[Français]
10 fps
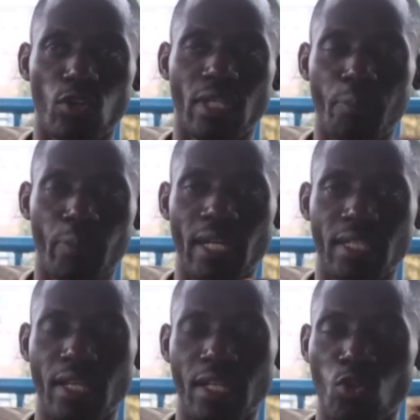notre pays,
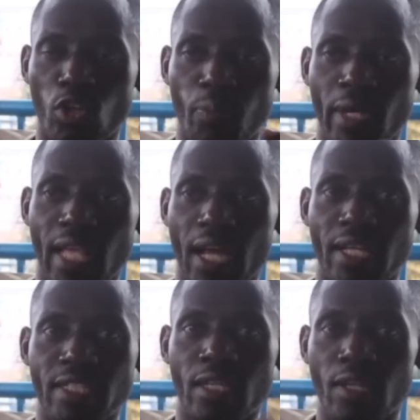notre pays est
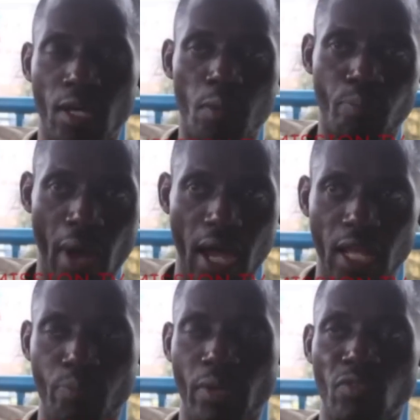agressé par
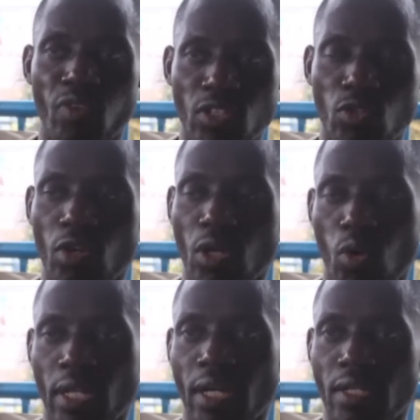les pays voisins dont le
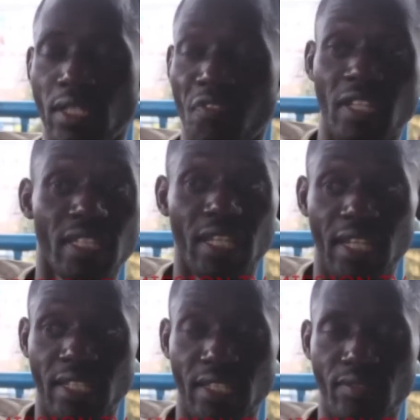Rwanda. C'est Félix qui
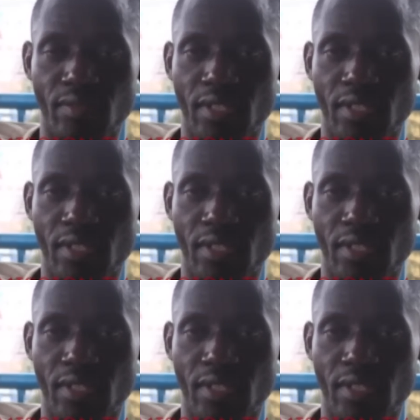l'a dit.